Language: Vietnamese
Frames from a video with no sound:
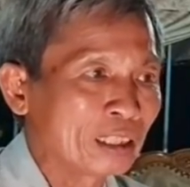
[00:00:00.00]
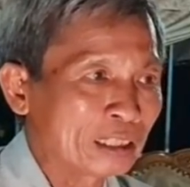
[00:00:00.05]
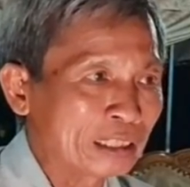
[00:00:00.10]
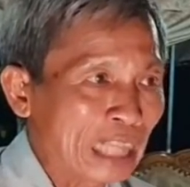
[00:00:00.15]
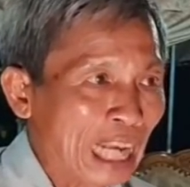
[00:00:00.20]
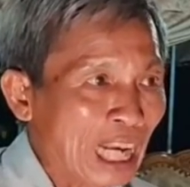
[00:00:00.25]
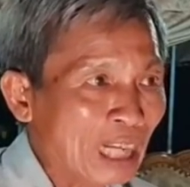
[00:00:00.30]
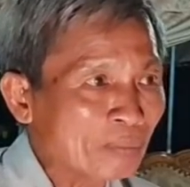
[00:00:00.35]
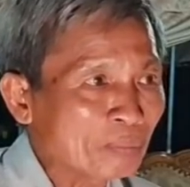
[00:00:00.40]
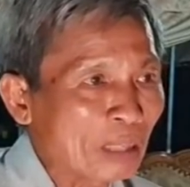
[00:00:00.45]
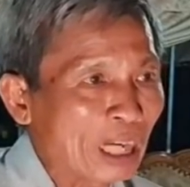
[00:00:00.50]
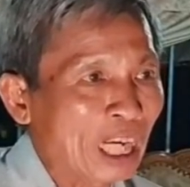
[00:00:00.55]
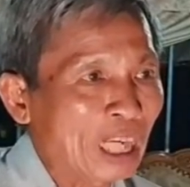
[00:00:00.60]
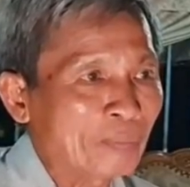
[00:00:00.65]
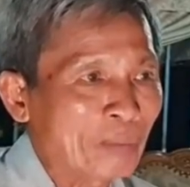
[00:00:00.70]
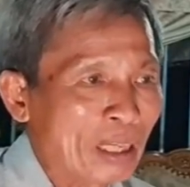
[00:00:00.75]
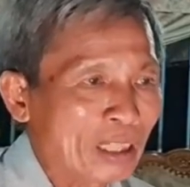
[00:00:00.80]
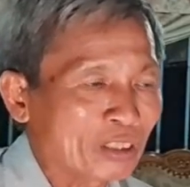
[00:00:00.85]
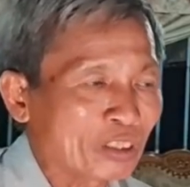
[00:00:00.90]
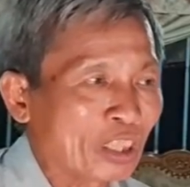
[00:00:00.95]
Giác
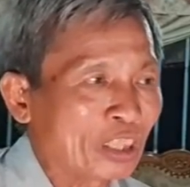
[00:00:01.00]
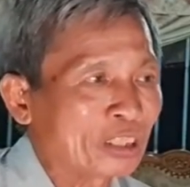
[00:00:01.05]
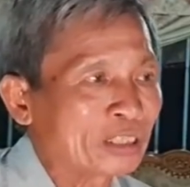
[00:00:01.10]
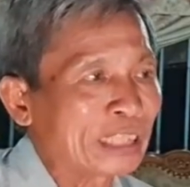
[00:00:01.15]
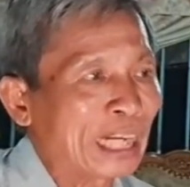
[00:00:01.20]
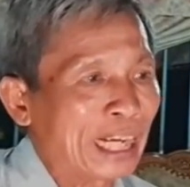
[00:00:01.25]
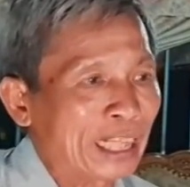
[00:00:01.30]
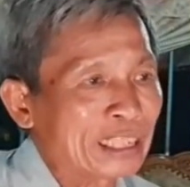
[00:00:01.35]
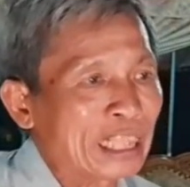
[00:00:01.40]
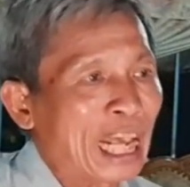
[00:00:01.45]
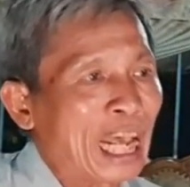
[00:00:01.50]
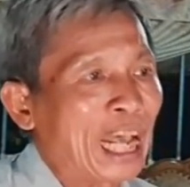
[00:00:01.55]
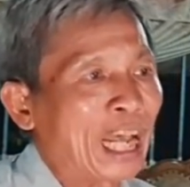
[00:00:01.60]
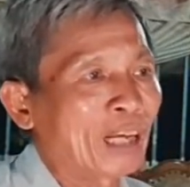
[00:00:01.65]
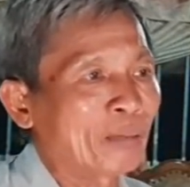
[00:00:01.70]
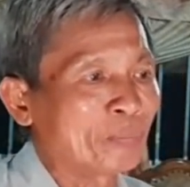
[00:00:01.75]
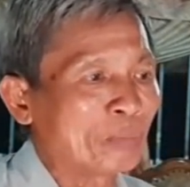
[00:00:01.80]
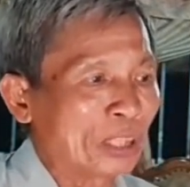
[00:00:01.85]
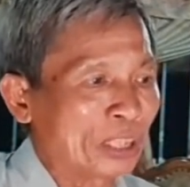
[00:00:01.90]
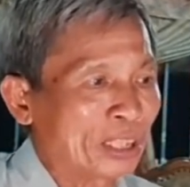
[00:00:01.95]
mê bất luận trẻ
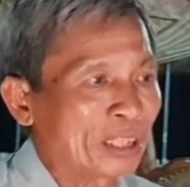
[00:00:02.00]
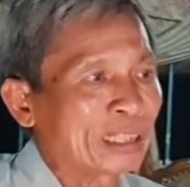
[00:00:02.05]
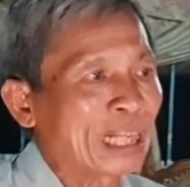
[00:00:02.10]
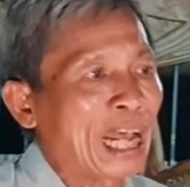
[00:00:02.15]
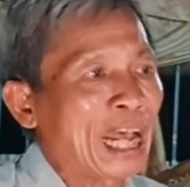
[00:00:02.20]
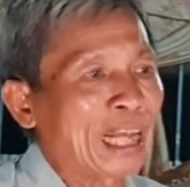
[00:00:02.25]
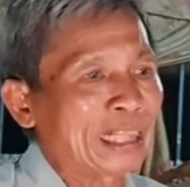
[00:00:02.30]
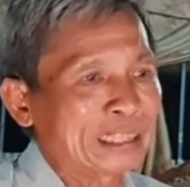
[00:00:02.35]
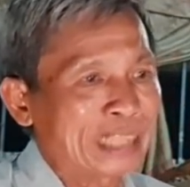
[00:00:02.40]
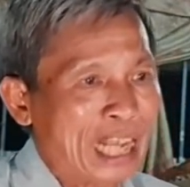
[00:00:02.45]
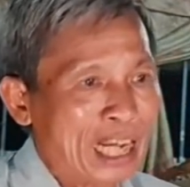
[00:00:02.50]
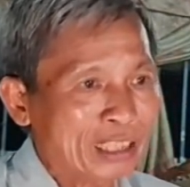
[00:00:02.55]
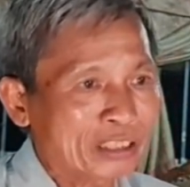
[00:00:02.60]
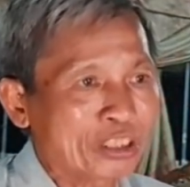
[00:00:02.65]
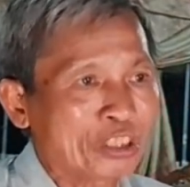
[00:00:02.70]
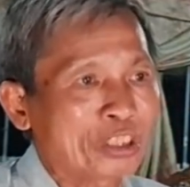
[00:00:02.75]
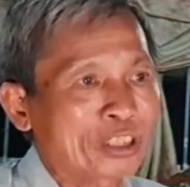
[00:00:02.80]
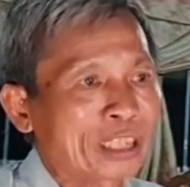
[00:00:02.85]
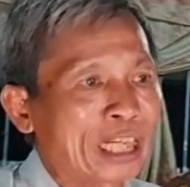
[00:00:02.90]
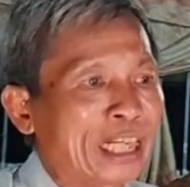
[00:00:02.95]
già, miễn là giác
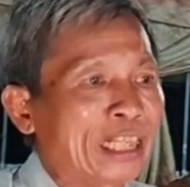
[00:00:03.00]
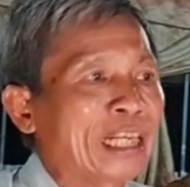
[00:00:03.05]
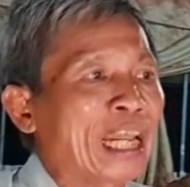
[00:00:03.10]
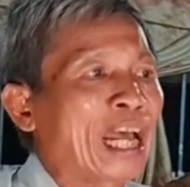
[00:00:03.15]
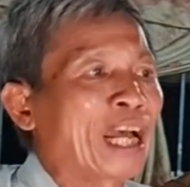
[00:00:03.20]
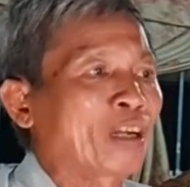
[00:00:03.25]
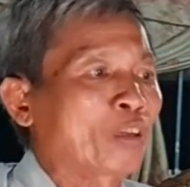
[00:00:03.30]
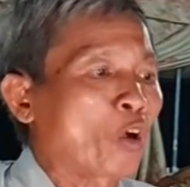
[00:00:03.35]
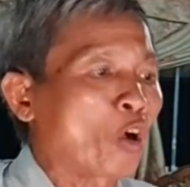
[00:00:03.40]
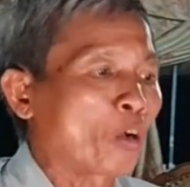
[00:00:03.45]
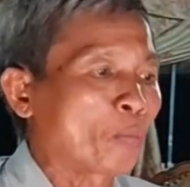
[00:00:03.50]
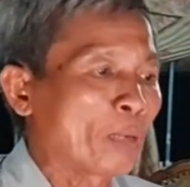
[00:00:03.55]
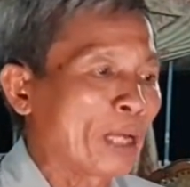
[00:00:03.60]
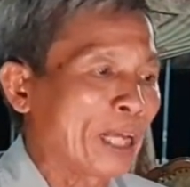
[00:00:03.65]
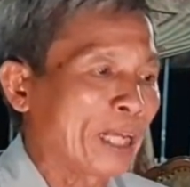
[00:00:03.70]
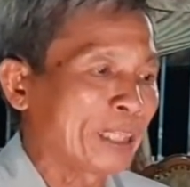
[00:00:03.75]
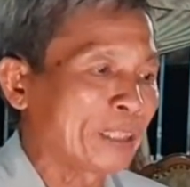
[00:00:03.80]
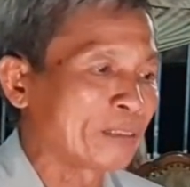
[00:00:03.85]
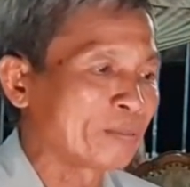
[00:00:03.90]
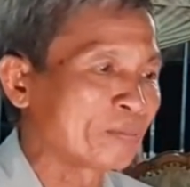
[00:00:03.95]
được hay là còn
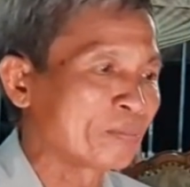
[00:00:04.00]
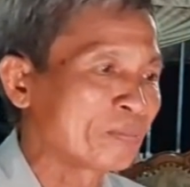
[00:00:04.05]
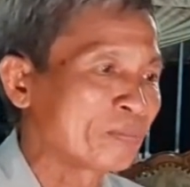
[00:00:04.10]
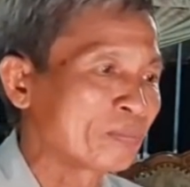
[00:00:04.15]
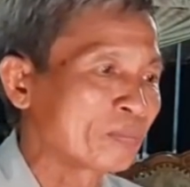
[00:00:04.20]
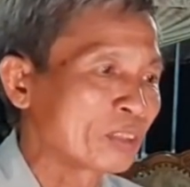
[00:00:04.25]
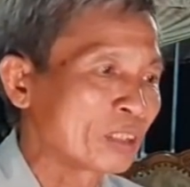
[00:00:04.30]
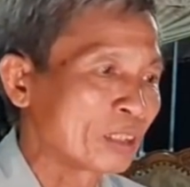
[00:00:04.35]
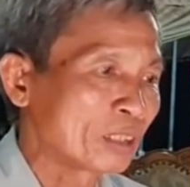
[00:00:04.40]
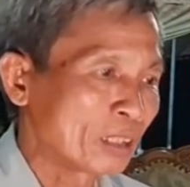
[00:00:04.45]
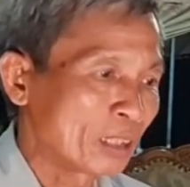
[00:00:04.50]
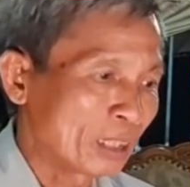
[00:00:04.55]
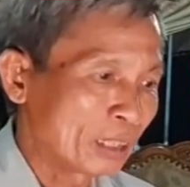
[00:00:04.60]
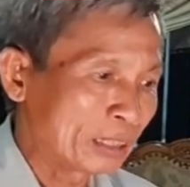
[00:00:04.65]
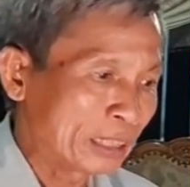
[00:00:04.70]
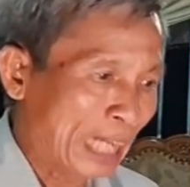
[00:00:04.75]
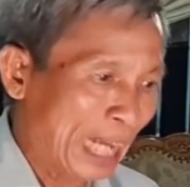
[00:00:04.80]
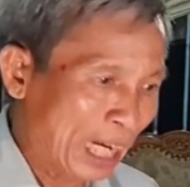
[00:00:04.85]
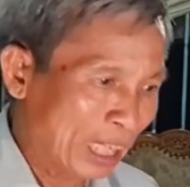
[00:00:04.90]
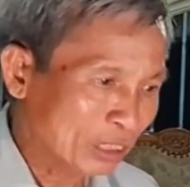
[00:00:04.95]
mê,
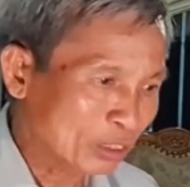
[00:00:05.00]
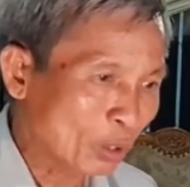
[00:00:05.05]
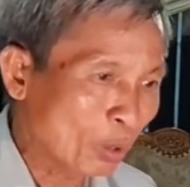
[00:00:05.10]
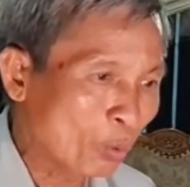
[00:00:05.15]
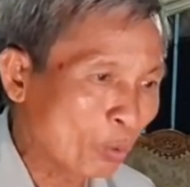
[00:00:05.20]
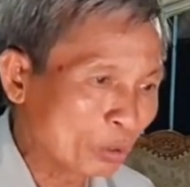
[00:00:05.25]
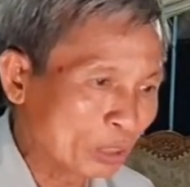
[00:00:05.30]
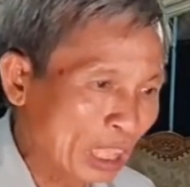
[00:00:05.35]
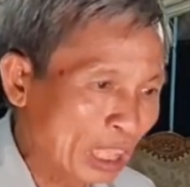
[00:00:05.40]
giác tu